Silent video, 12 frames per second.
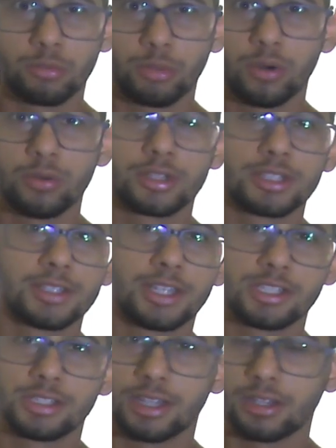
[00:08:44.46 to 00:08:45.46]
bom, quiser
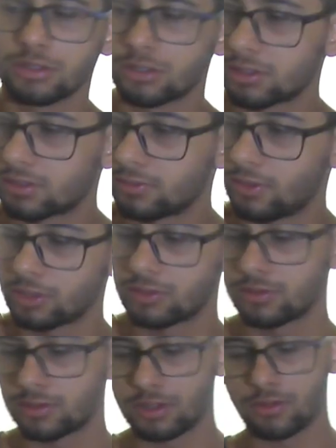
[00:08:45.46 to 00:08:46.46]
editar as fotos
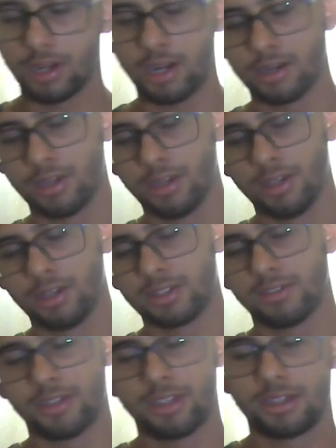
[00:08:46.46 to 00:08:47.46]
no celular, você
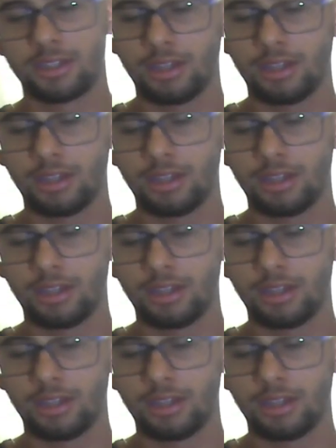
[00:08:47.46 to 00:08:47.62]
vai ter que